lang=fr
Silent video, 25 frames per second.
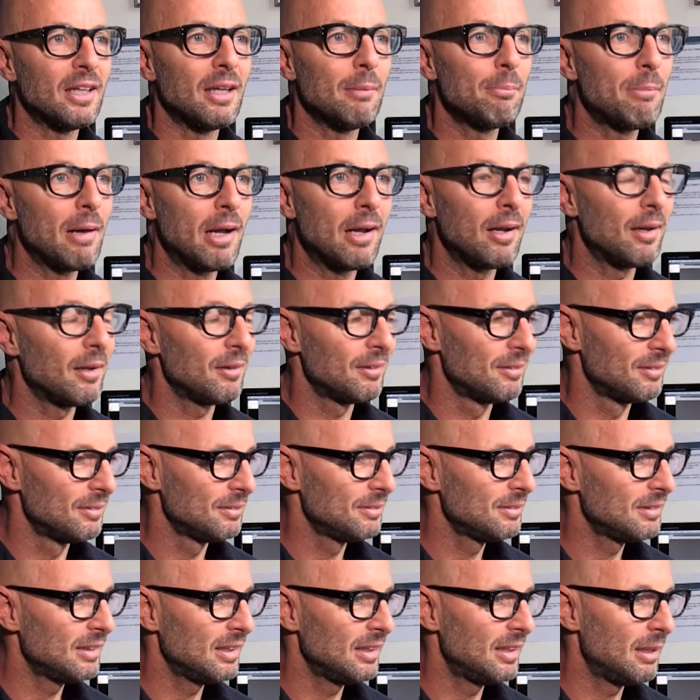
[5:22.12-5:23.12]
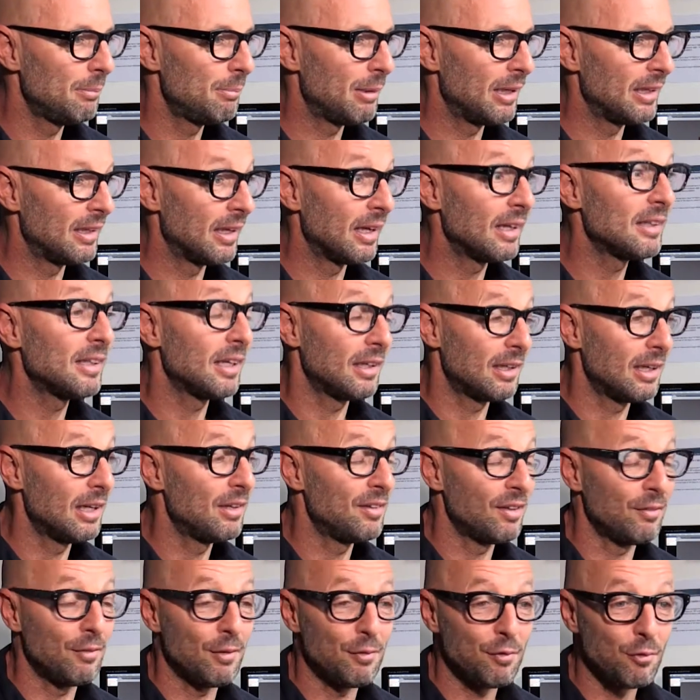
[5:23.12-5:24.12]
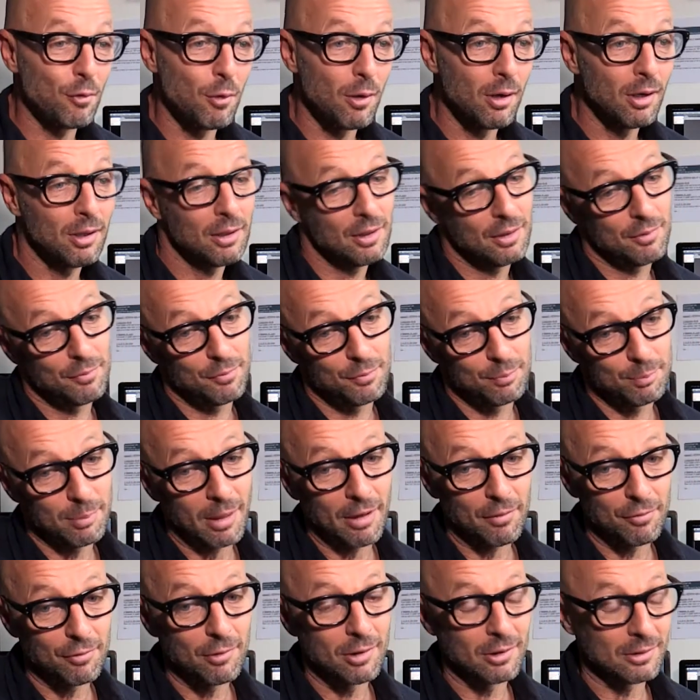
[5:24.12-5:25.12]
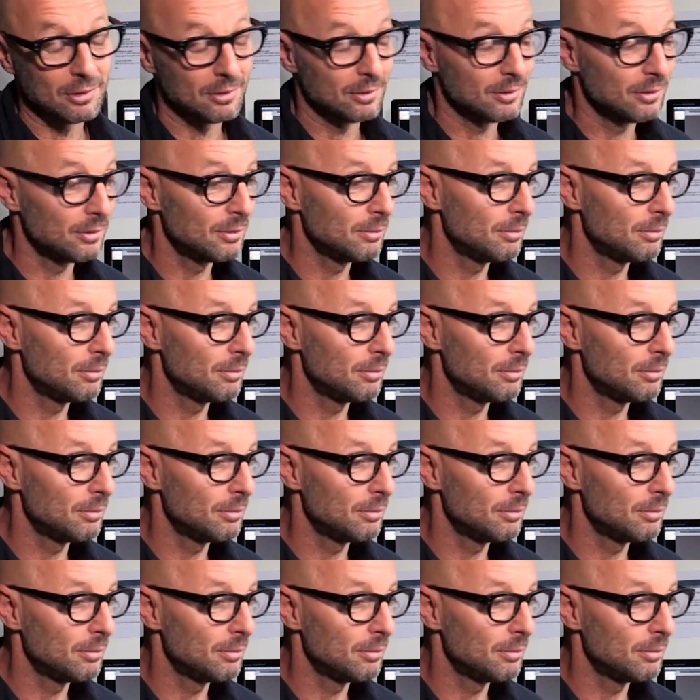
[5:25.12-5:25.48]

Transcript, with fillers: n'était pas, dingue et qu'elles avaient froid et que parfois